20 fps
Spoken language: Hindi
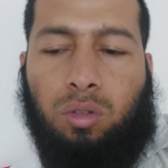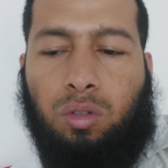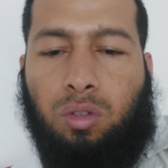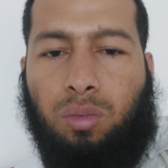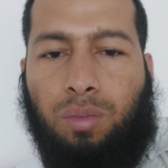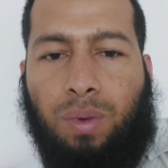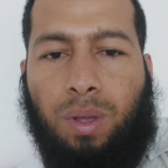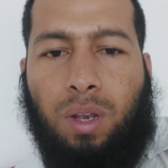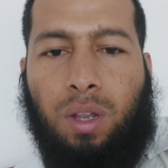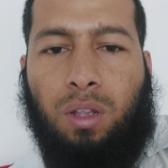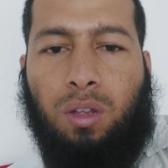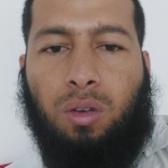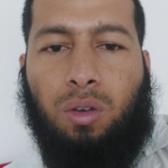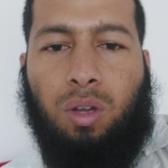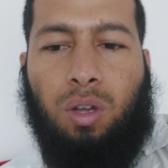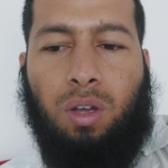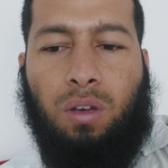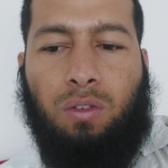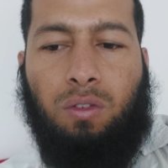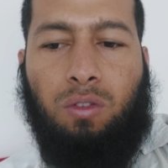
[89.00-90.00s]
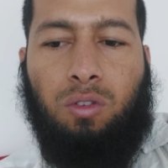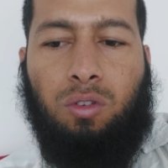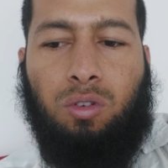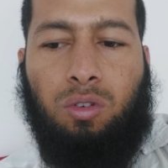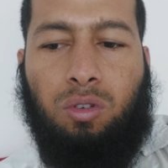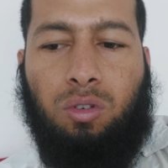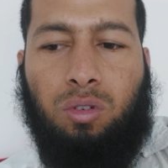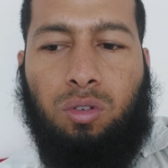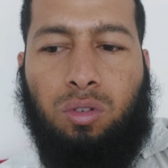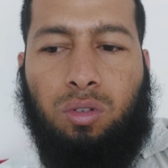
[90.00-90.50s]
तो मैंने जो है वो
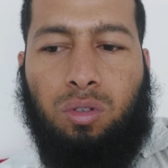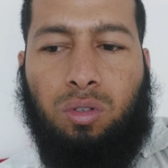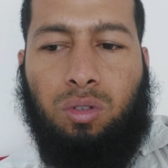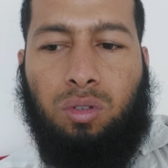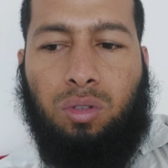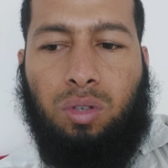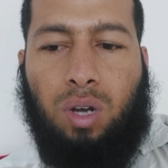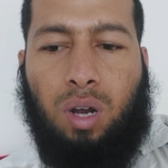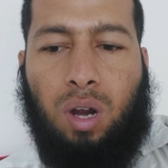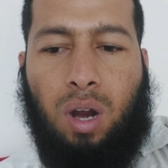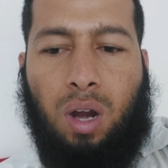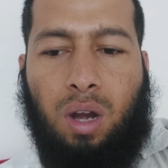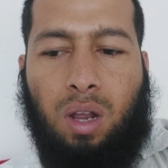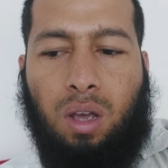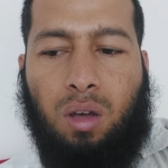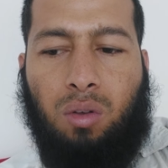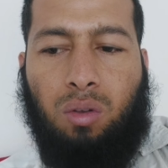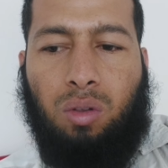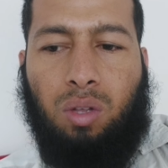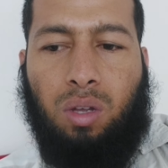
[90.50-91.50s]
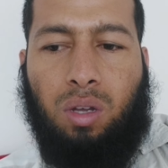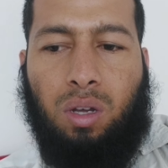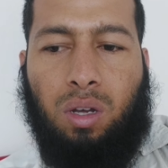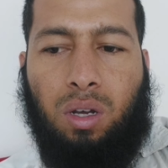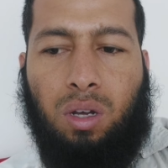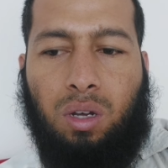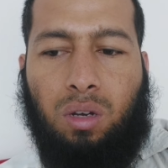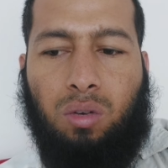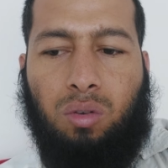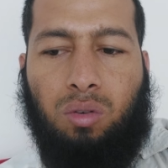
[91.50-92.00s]
आईडी कौन से
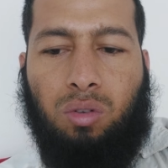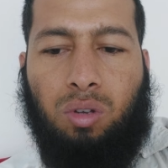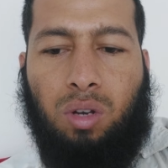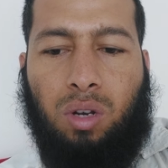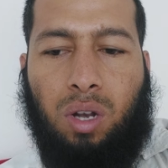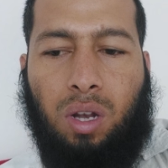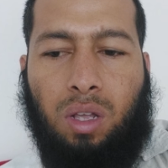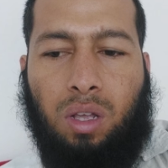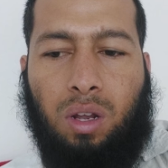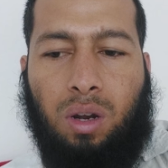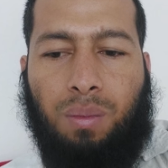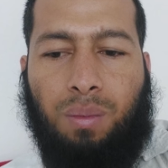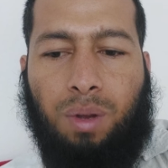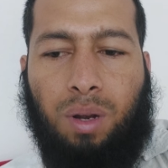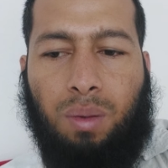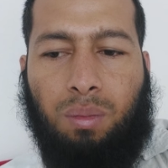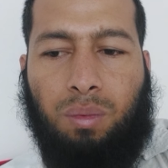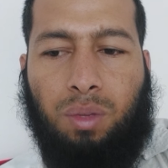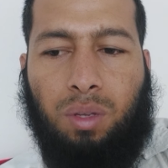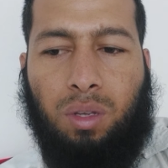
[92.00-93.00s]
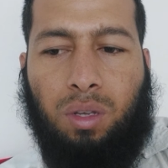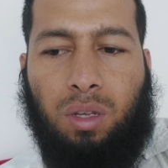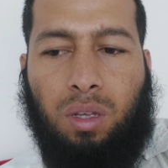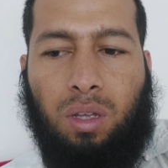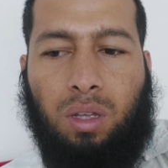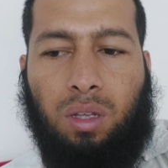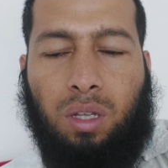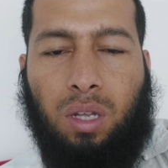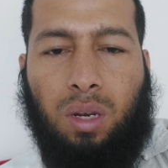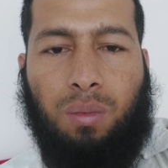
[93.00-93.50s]
कहा उसने टेलीग्राम पे रबता
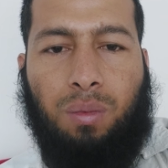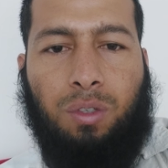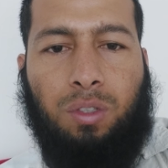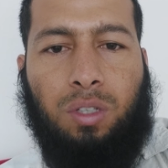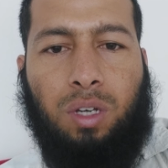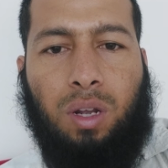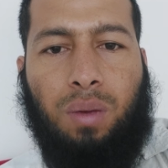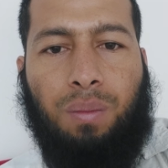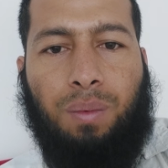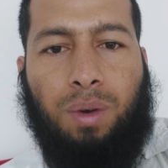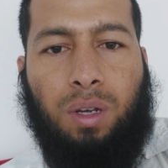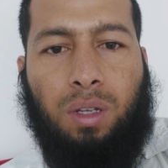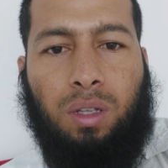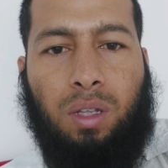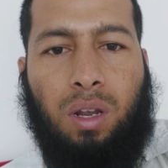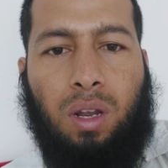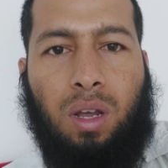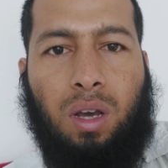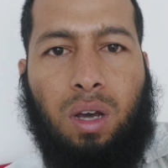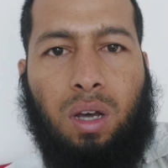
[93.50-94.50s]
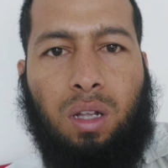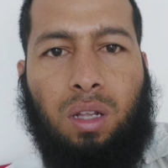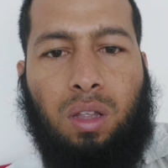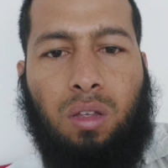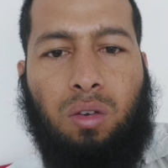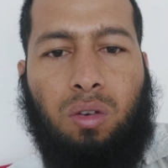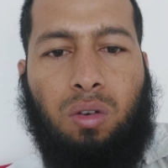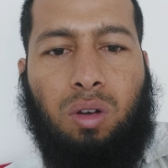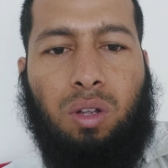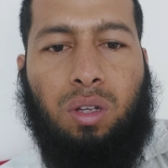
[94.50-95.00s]
किया तकरीबन तो चार पाँच दिन लगा
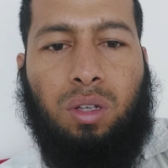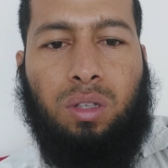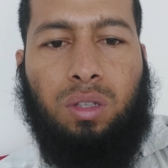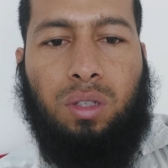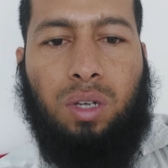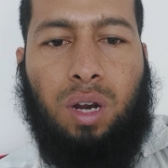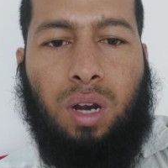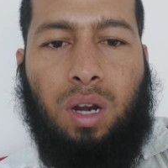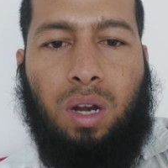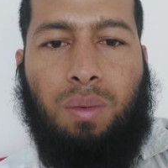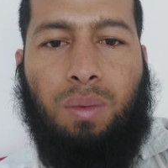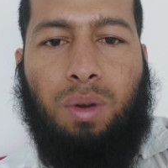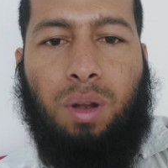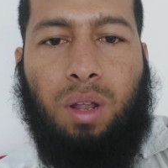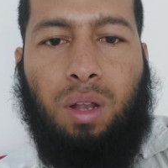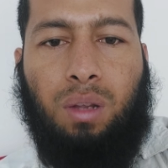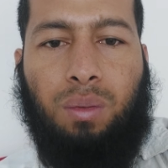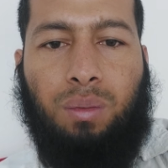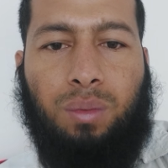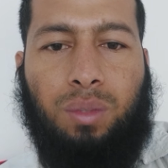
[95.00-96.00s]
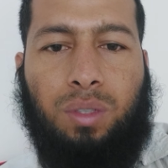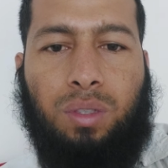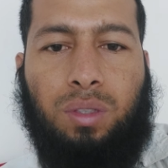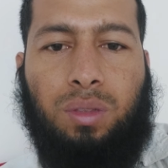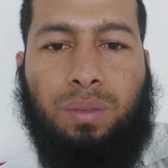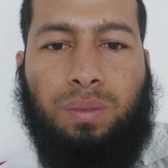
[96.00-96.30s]
दिया उन्होंने आईडी बनाने में